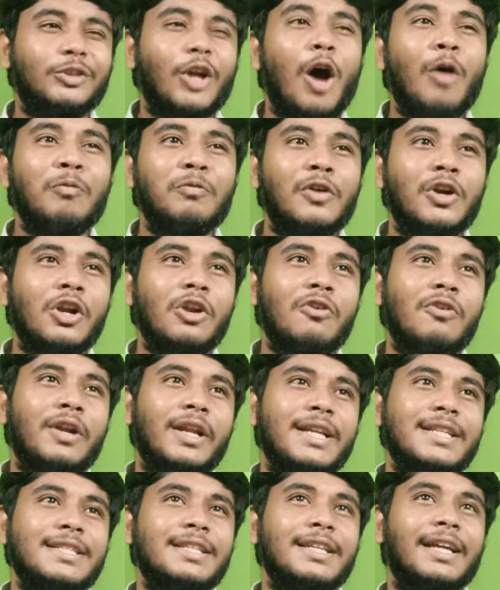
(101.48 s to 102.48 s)
టాప్ వన్లో
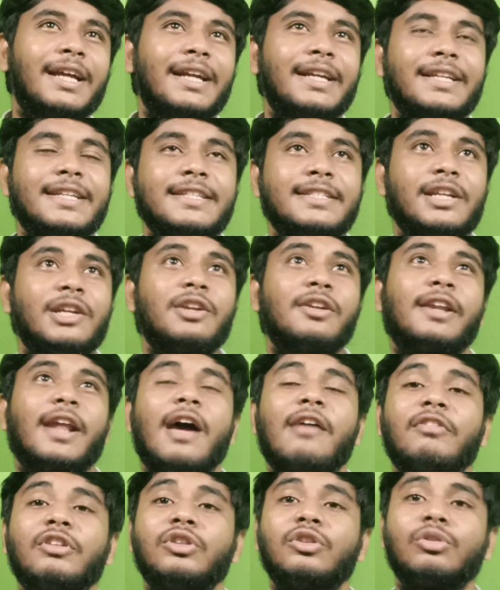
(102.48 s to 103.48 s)
ఉండాల్సిన కంటెస్టెంట్
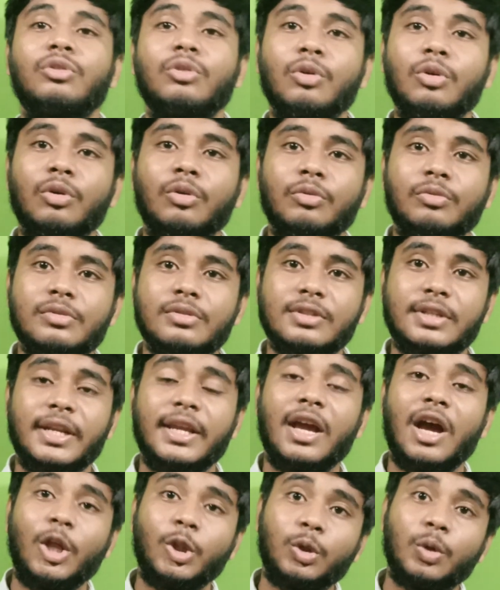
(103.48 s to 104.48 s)
రేవంత్తో
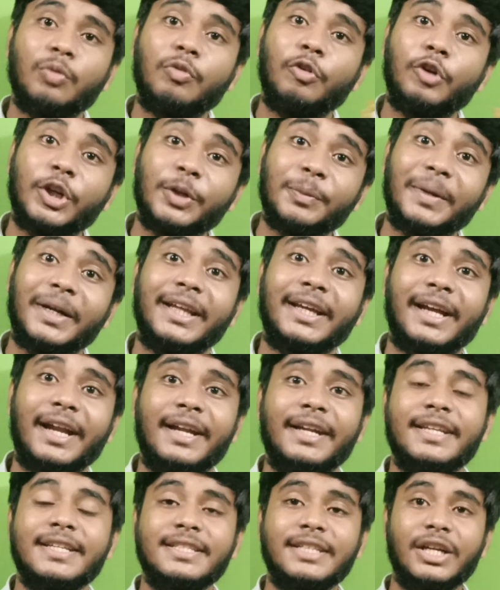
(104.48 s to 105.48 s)
శ్రీహాంత్తో పోటీ పడే
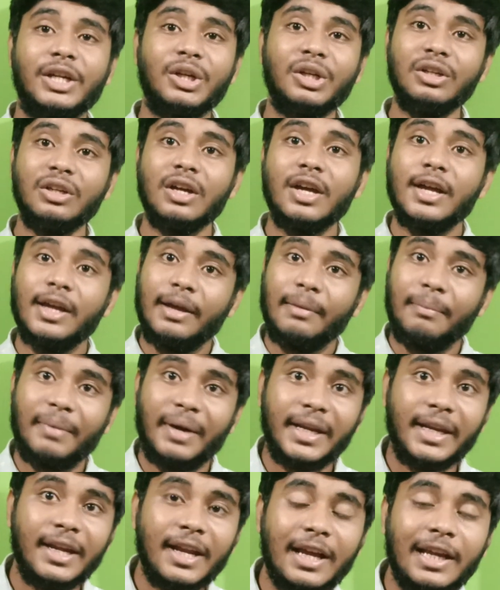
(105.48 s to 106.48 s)
కంటెస్టెంట్
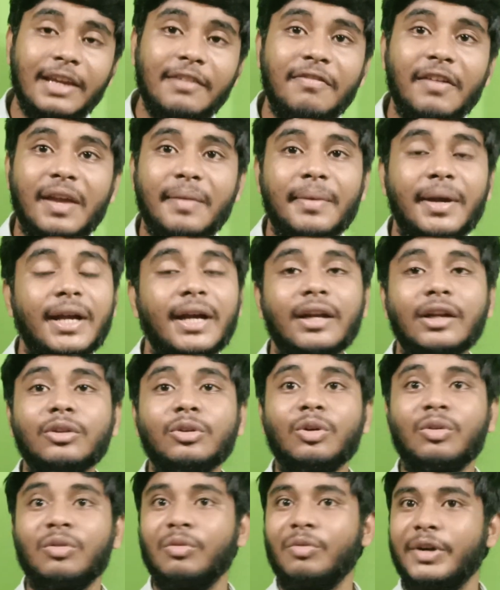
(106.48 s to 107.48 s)
మరీనాకి ఫైమా కానీ
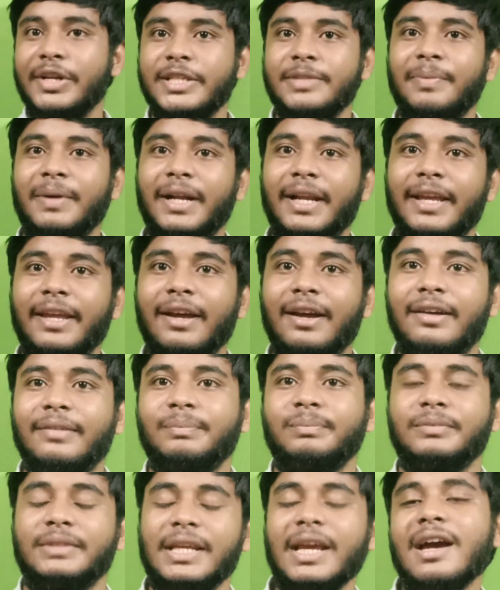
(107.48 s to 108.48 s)
తక్కువ ఓటీస్ పడ్డాయా
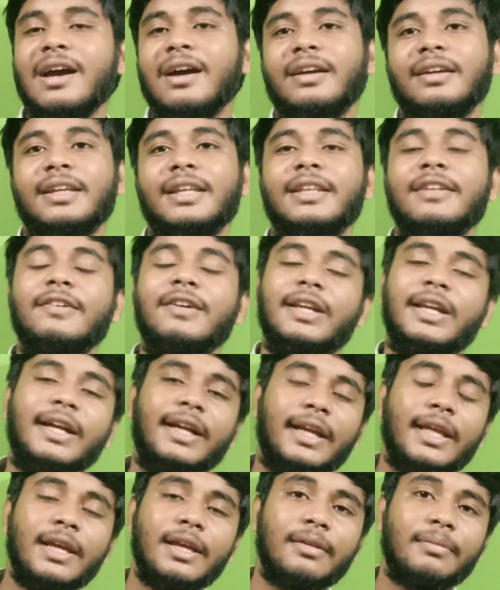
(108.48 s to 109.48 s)
యా
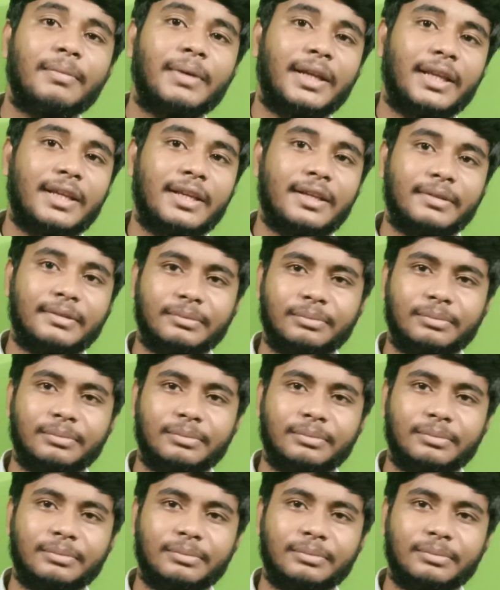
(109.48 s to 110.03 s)
ఎందువల్లంటే మరి